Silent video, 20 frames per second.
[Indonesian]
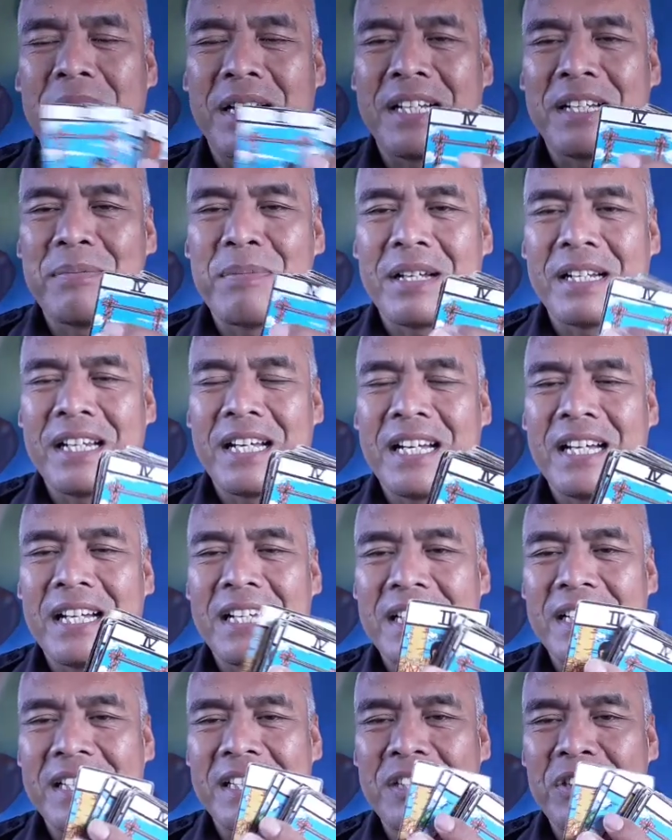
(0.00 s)

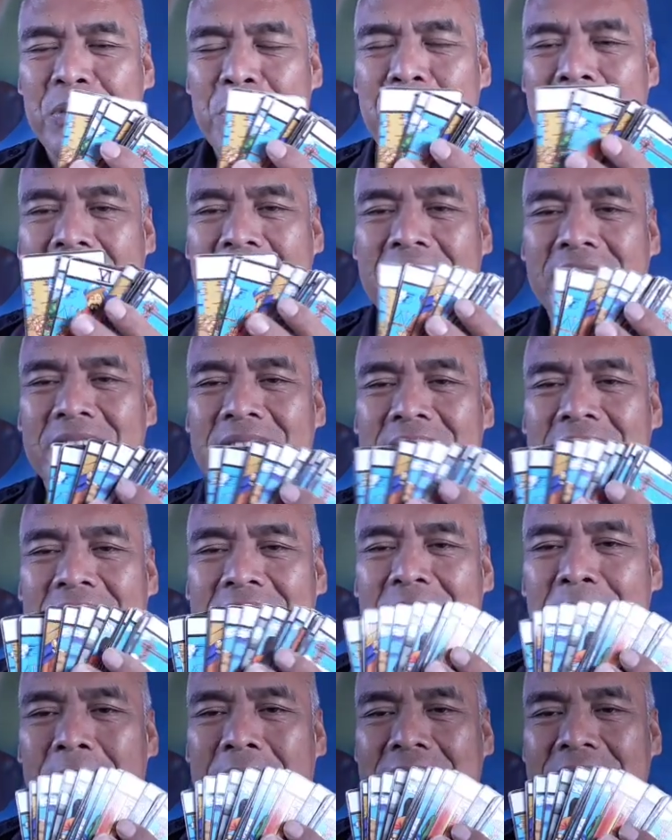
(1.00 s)
bagaimana kehidupan
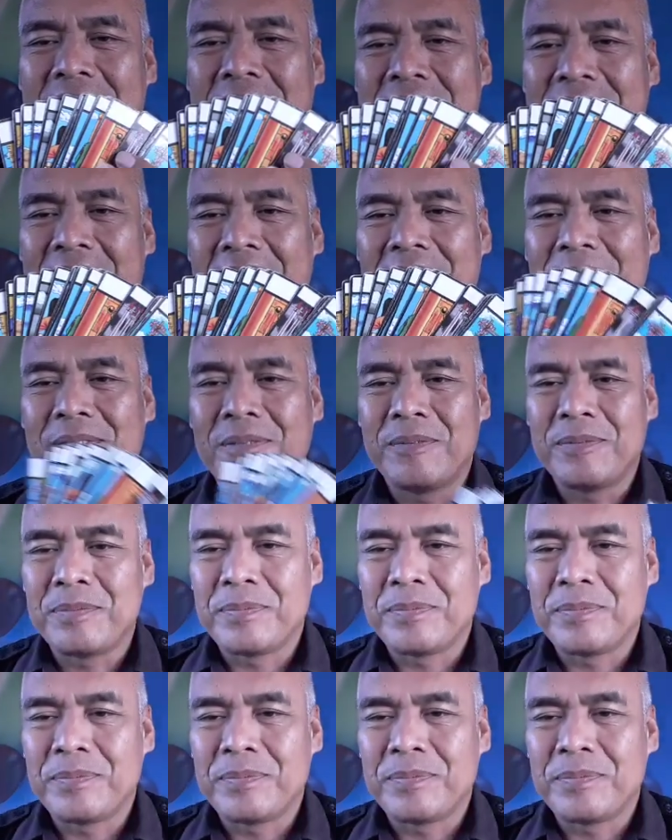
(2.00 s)
kedepannya ya.